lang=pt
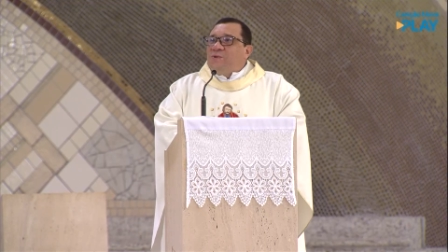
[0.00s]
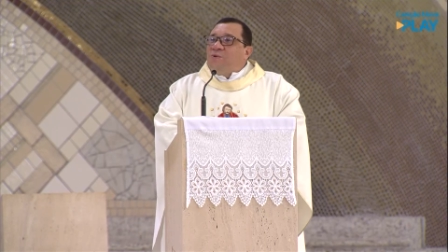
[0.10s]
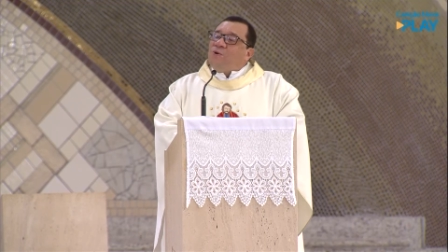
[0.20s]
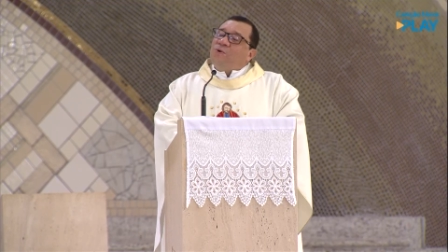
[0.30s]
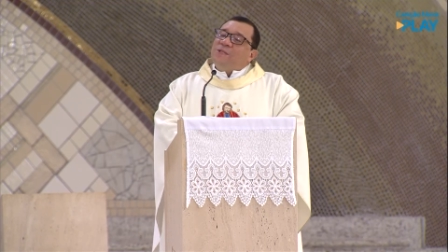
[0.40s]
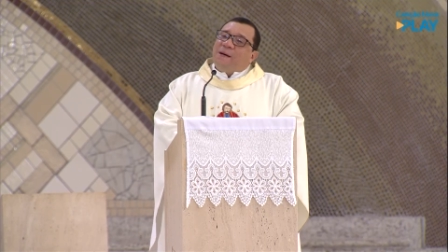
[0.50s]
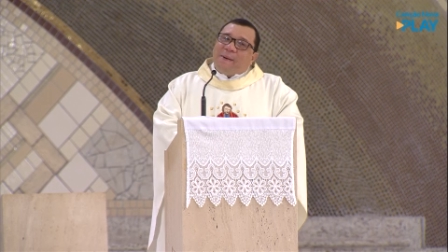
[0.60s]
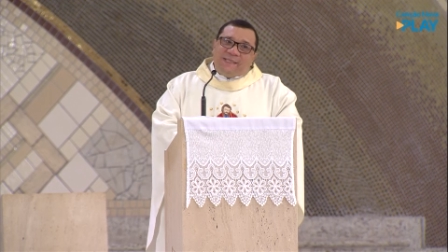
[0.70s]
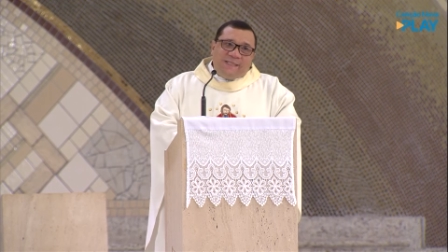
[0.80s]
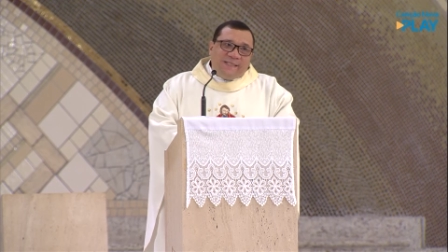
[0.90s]
toda
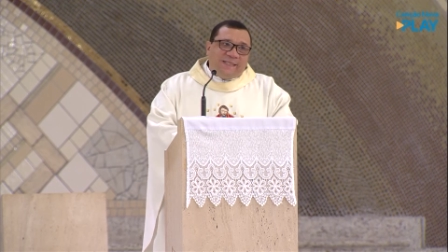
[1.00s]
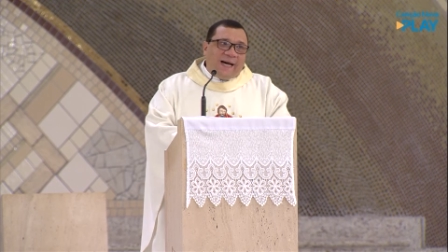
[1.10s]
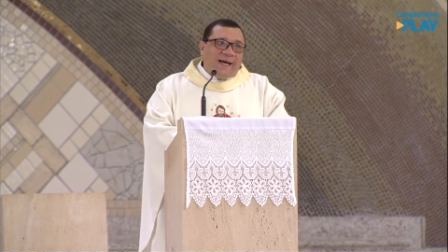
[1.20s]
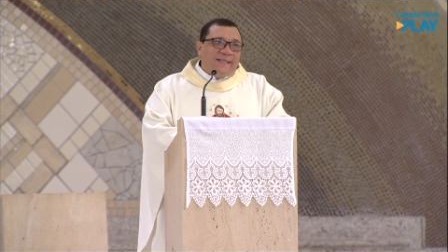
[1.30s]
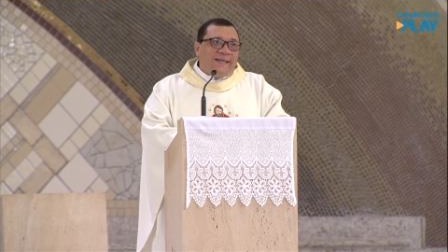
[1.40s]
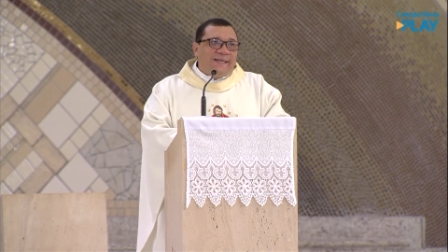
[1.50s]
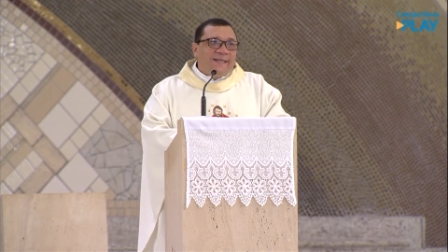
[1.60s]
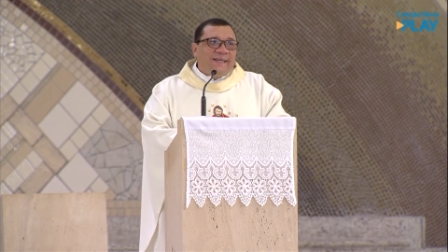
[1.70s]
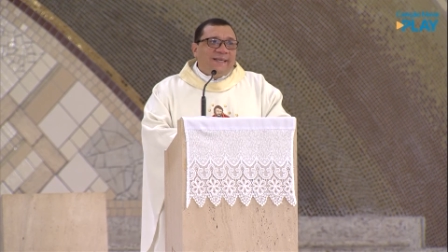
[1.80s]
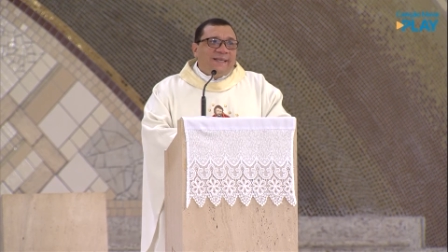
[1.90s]
batizada
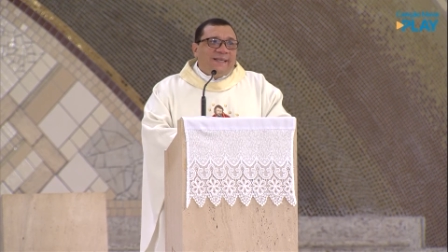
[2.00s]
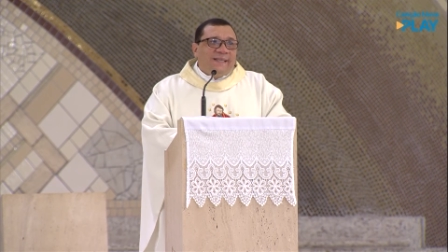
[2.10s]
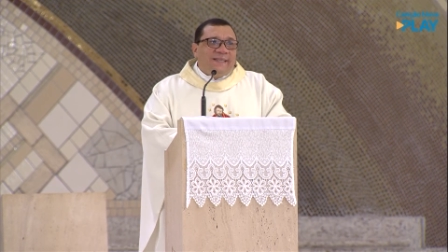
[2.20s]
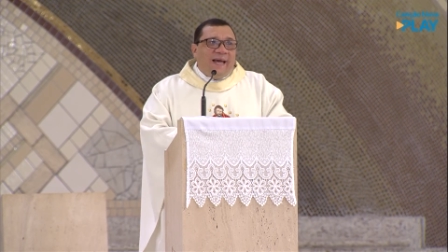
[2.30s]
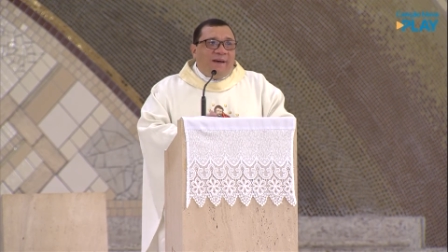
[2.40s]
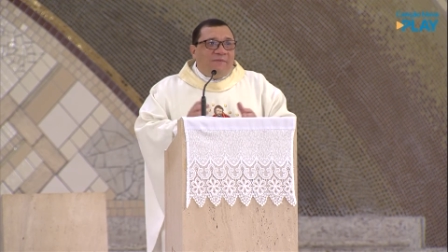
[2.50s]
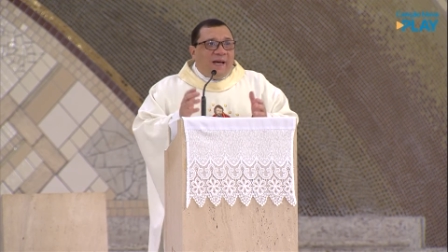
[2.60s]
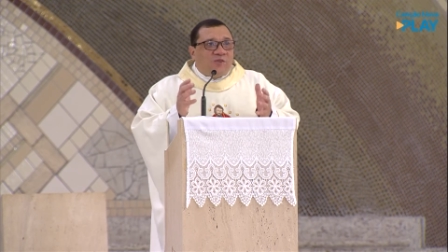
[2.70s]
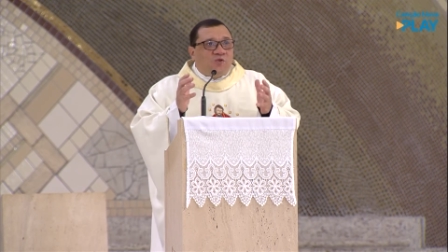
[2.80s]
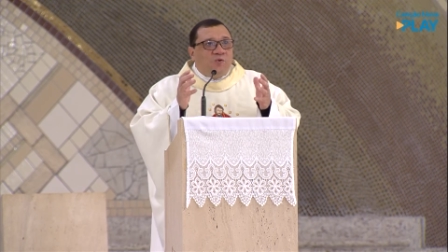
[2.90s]
deve
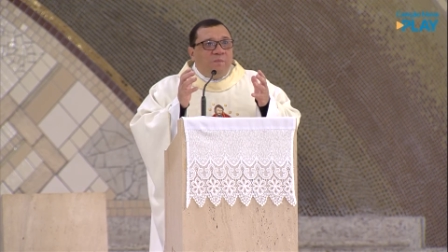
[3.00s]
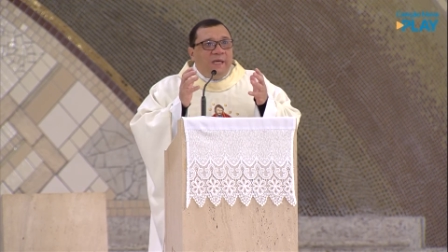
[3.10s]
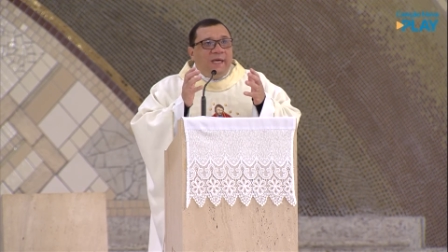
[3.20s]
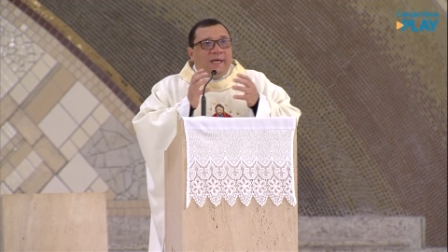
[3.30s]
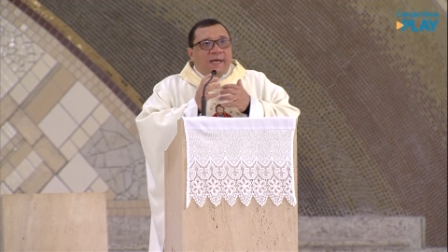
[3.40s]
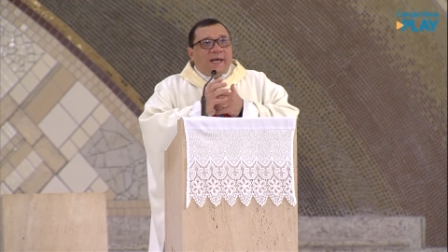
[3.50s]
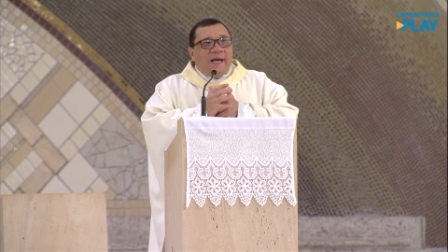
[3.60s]
assumir